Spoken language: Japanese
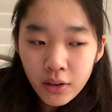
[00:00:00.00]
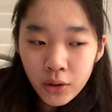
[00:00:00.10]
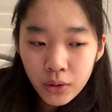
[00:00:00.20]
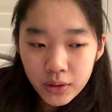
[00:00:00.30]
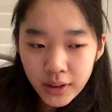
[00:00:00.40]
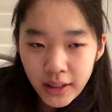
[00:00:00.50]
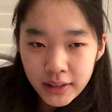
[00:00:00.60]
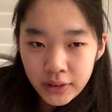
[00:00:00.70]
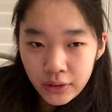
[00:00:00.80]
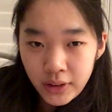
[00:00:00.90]
今日最
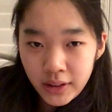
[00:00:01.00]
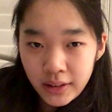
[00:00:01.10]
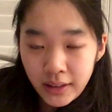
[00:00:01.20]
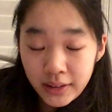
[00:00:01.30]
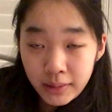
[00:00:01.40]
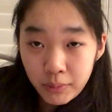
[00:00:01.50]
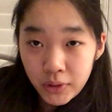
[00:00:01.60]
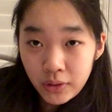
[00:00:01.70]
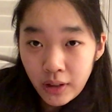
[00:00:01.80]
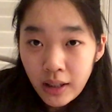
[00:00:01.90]
初に行った事務
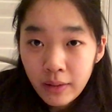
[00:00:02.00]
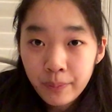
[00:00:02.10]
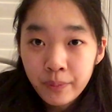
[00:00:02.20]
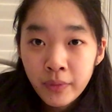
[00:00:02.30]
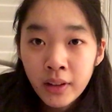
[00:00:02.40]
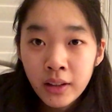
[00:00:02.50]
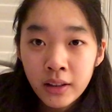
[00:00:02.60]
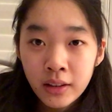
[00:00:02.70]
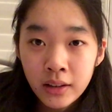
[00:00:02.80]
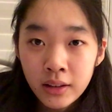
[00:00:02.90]
所が
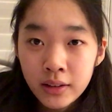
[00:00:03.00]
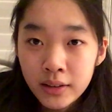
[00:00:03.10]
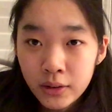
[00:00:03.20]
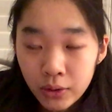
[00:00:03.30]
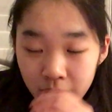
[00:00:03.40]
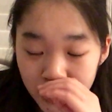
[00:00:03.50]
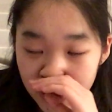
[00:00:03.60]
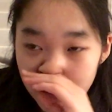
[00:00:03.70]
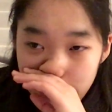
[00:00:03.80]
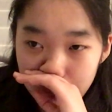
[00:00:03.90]
少し
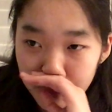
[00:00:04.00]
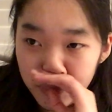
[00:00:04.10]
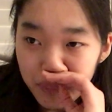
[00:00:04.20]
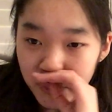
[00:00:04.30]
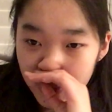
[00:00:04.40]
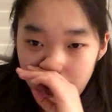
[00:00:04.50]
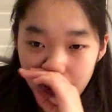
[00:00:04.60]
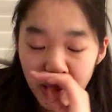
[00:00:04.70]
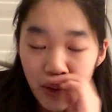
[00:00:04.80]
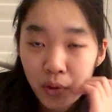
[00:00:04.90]
ちょっと
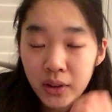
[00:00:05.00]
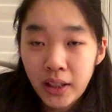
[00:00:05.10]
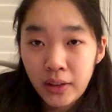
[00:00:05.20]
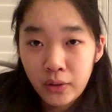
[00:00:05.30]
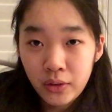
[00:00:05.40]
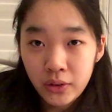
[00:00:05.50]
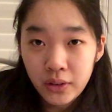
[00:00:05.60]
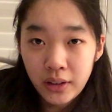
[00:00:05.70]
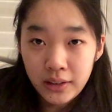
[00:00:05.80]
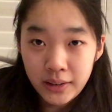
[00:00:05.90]
手応えを
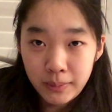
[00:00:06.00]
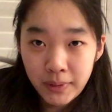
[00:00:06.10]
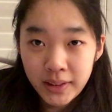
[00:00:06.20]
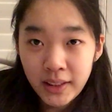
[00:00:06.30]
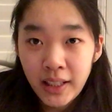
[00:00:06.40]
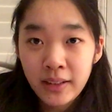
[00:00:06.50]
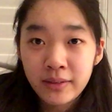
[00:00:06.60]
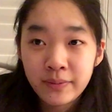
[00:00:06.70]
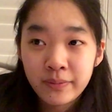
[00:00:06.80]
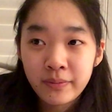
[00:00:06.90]
感じまして
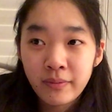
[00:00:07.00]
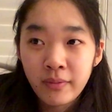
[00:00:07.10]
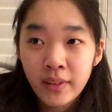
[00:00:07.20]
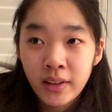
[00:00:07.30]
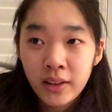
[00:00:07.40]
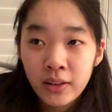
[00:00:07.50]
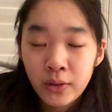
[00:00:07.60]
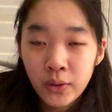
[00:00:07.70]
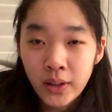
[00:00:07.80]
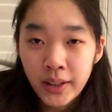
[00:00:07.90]

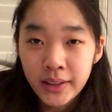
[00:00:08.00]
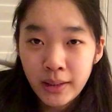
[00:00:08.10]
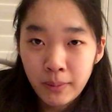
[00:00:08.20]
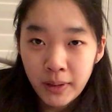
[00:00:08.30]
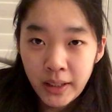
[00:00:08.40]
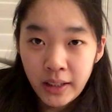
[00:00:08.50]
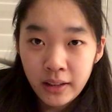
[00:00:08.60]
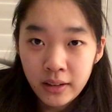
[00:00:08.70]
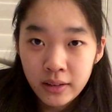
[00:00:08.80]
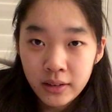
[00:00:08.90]
おかげさまで
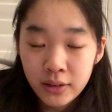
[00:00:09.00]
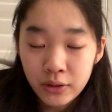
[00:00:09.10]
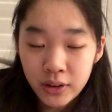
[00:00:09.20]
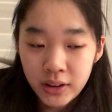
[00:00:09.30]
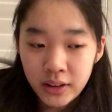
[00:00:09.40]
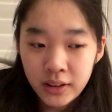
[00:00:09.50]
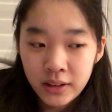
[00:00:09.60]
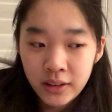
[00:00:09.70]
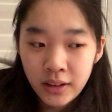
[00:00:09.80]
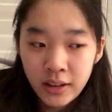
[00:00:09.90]
少し
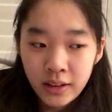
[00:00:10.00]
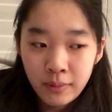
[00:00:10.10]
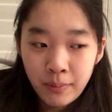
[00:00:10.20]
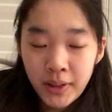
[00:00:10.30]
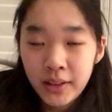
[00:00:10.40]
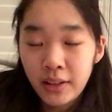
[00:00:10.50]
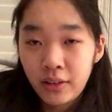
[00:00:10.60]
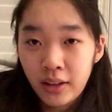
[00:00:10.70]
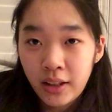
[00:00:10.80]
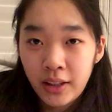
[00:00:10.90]
メンタル
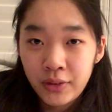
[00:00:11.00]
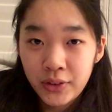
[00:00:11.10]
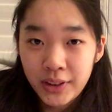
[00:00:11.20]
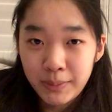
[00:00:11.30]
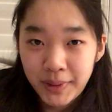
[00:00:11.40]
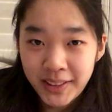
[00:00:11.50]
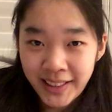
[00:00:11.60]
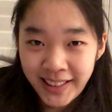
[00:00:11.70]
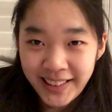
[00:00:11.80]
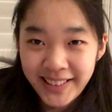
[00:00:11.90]
が回復しまし
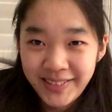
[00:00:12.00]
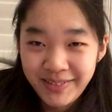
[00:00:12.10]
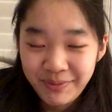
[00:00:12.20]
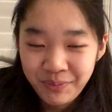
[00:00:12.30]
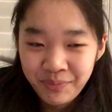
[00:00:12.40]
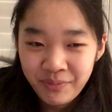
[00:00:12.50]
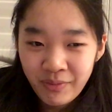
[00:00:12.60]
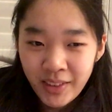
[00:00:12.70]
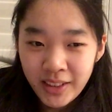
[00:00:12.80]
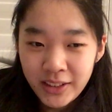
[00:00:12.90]
た
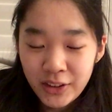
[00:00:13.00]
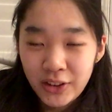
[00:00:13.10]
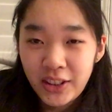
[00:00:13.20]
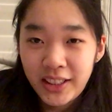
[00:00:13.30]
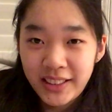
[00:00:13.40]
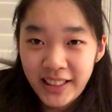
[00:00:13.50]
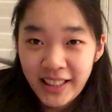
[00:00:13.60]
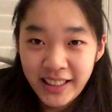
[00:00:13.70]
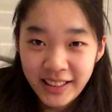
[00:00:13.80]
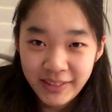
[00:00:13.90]
ちょろいですね
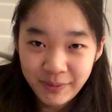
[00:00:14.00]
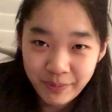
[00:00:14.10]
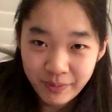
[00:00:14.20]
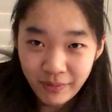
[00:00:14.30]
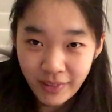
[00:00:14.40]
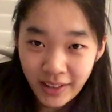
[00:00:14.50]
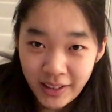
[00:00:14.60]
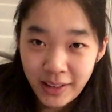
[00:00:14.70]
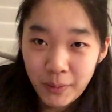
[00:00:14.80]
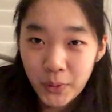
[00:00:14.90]
あ
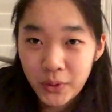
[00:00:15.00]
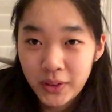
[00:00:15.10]
でも